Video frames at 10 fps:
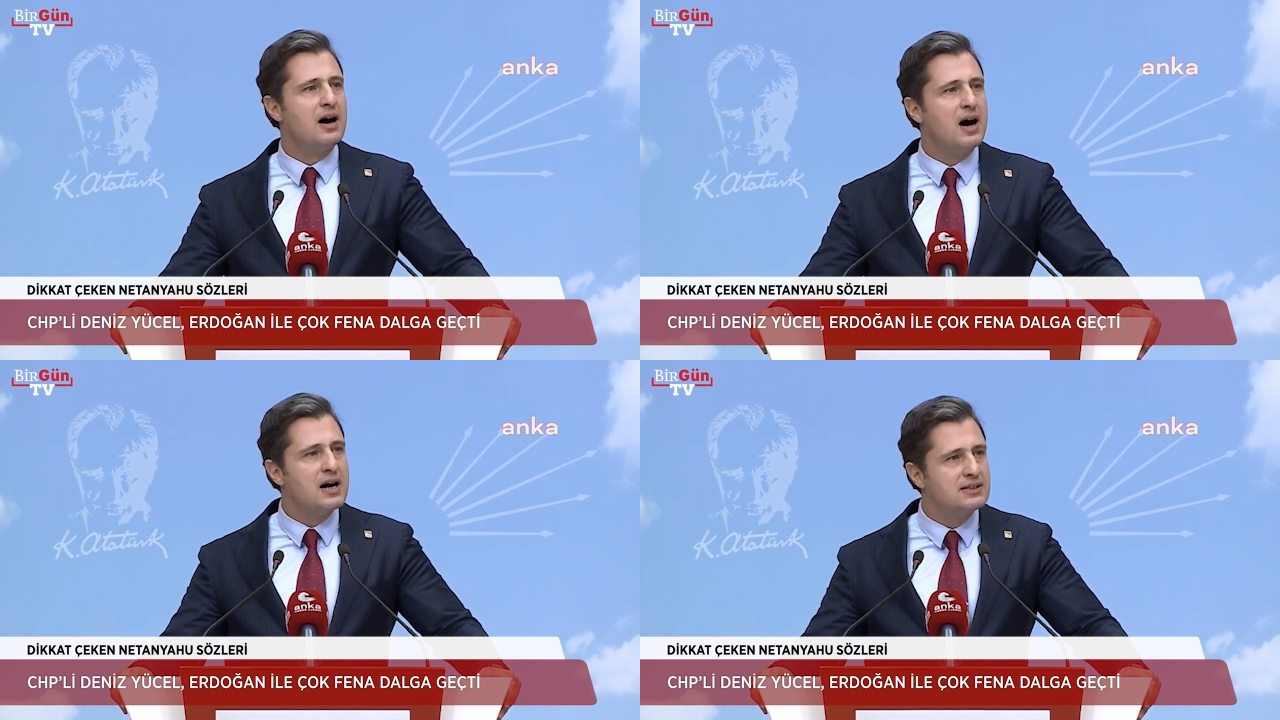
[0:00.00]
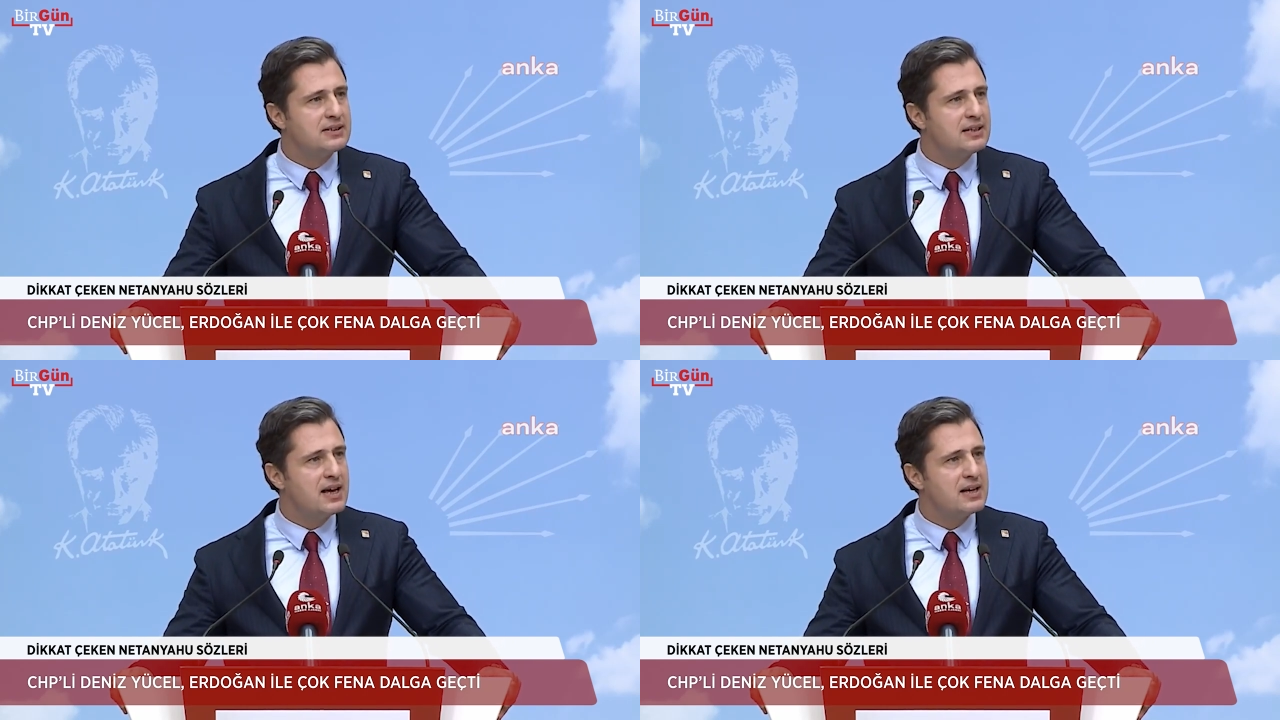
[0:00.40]

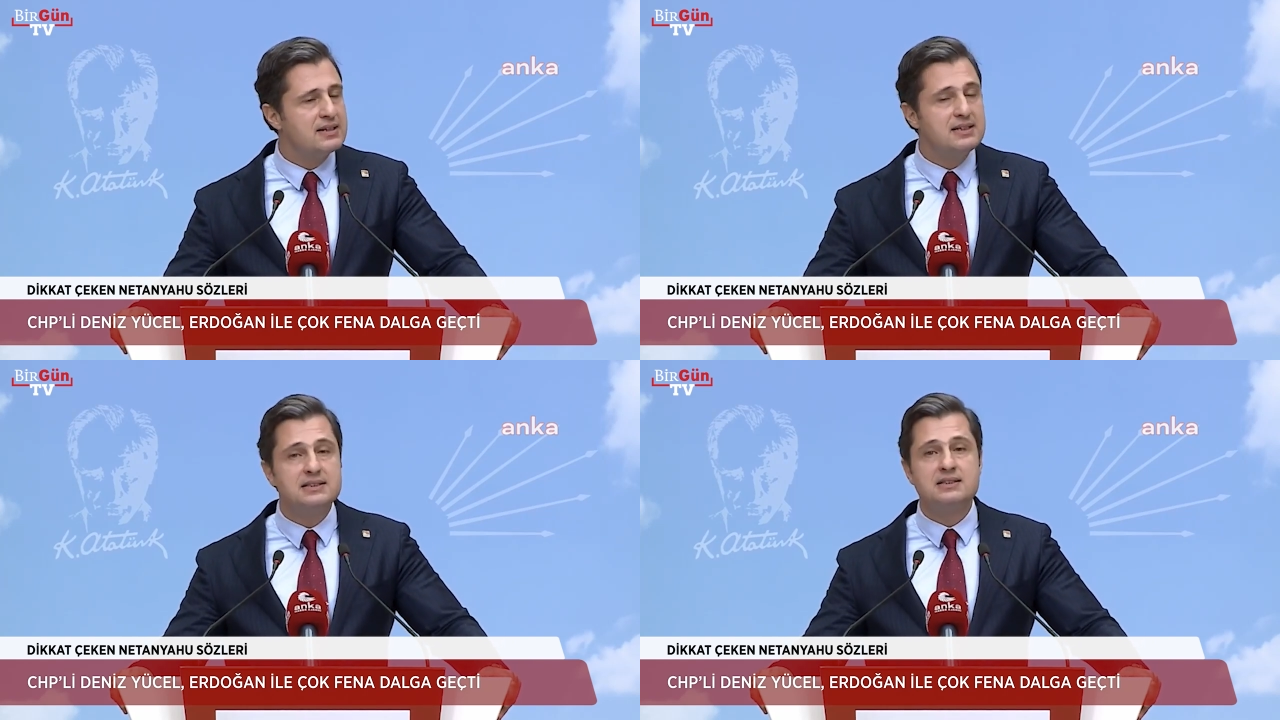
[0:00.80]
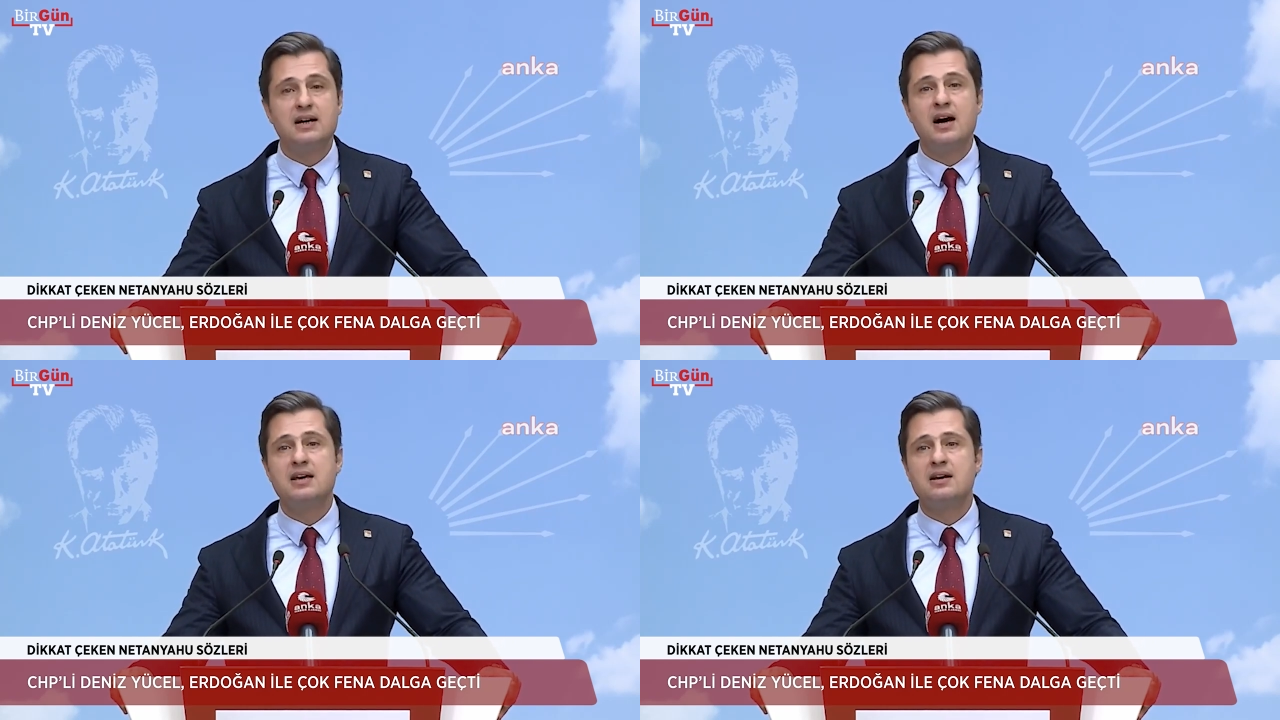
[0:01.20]
Aksine
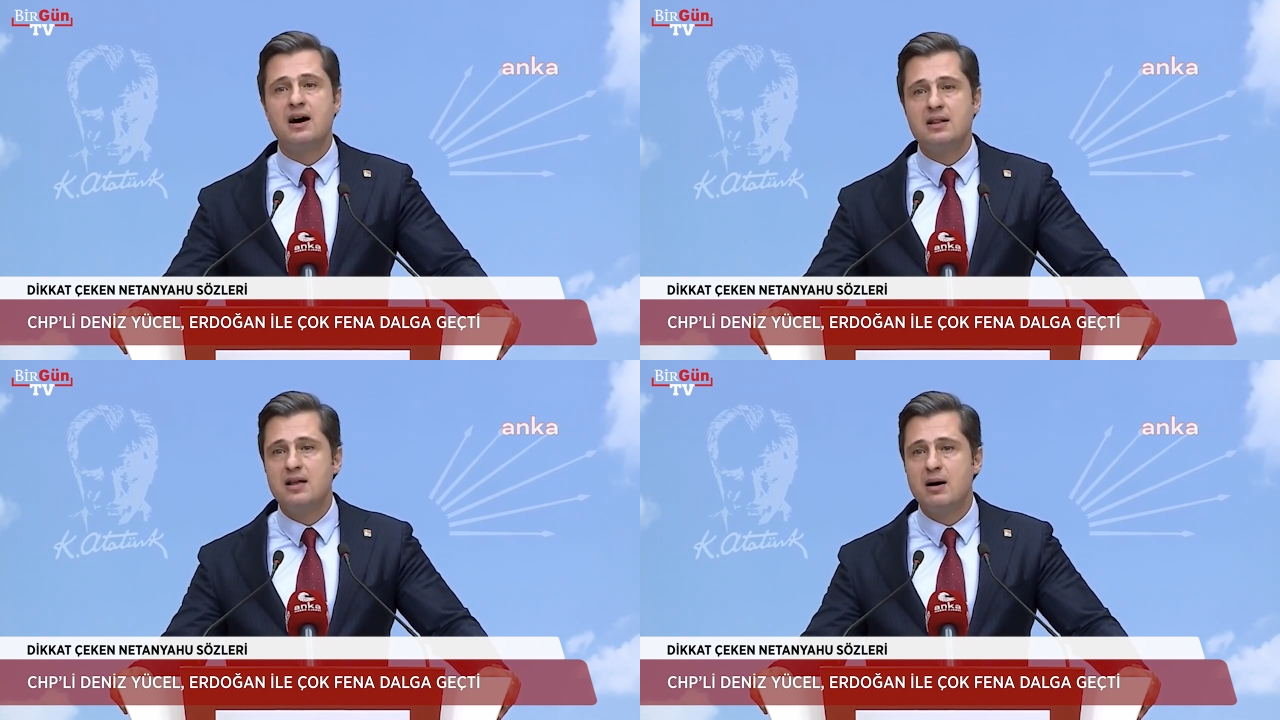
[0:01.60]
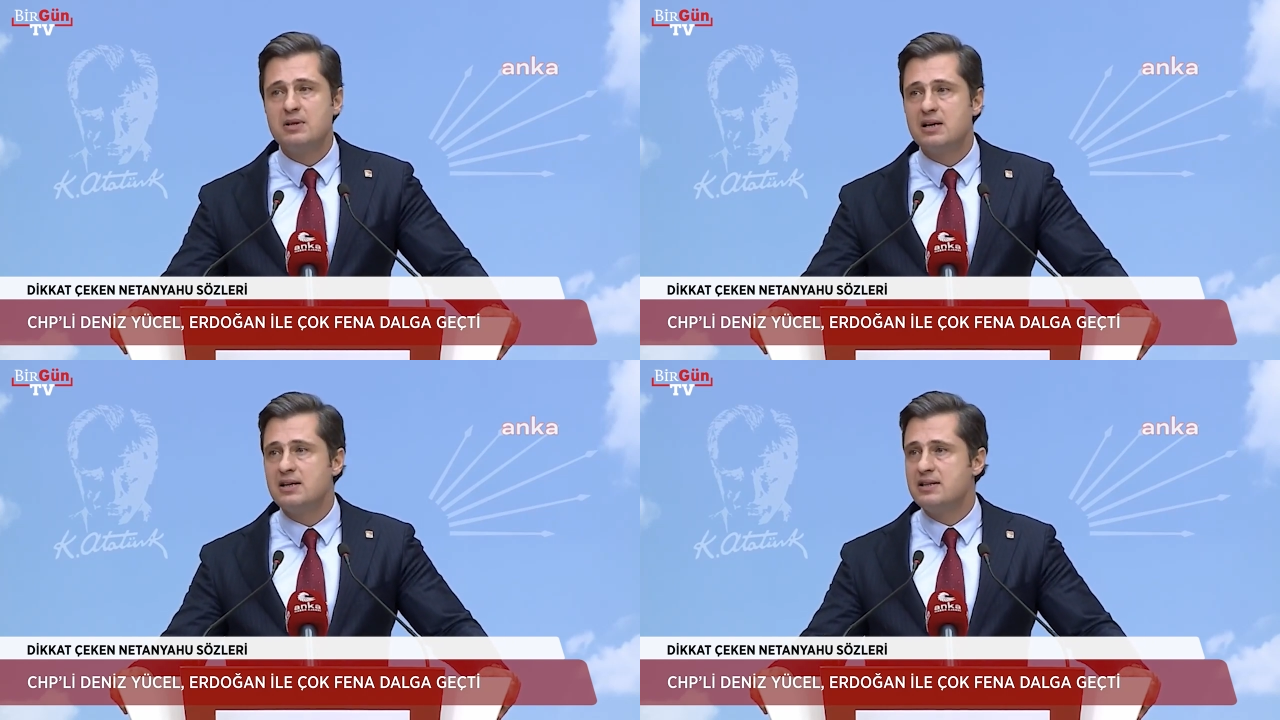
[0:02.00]
İsrail
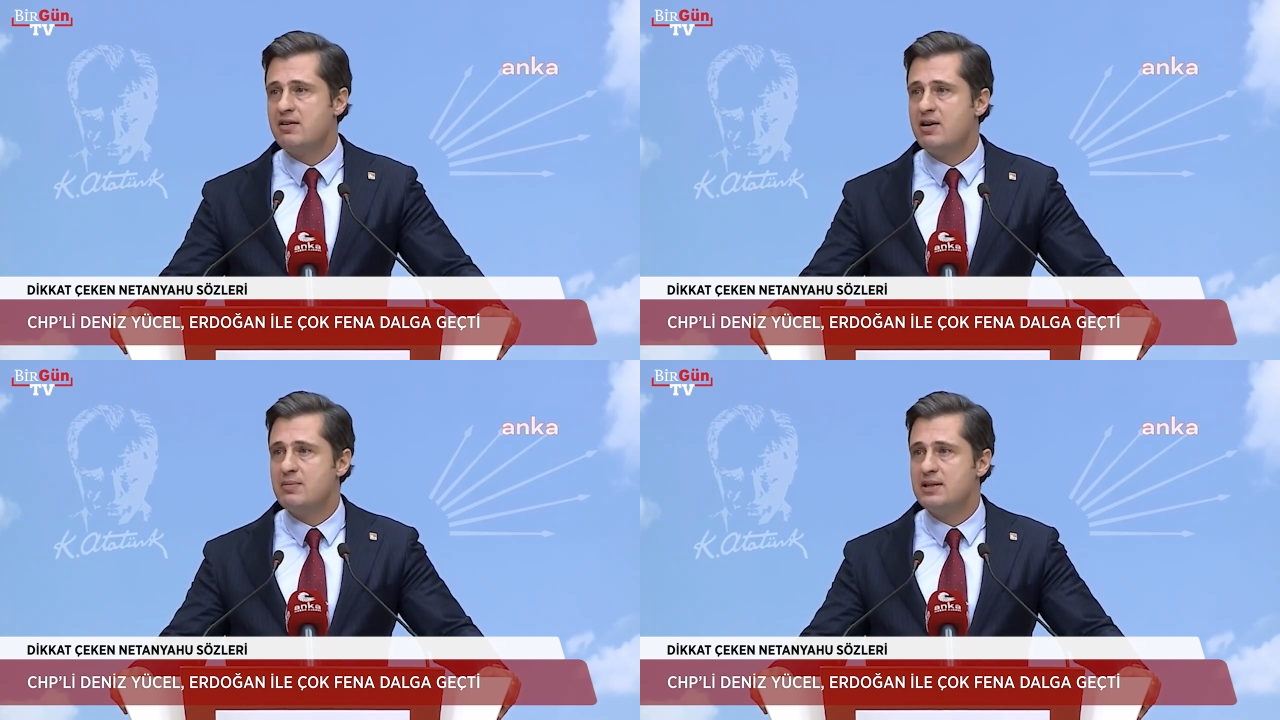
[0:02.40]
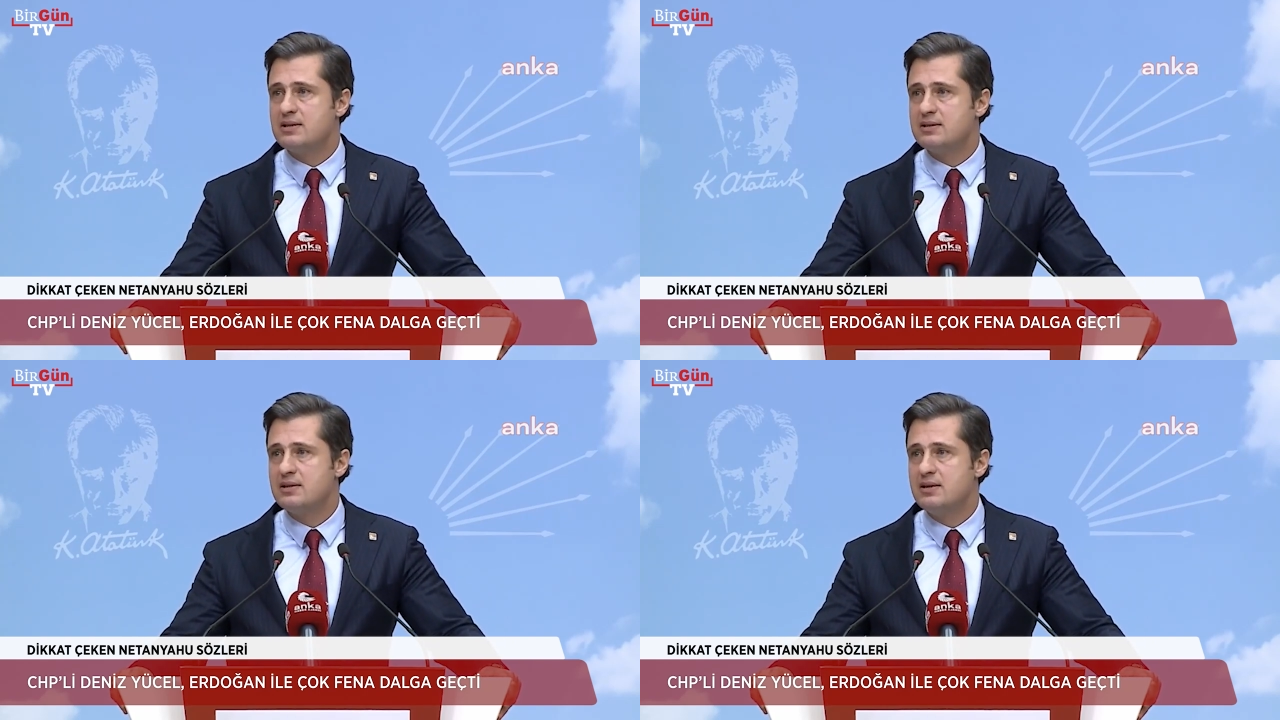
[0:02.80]
katliamlarına devam eder.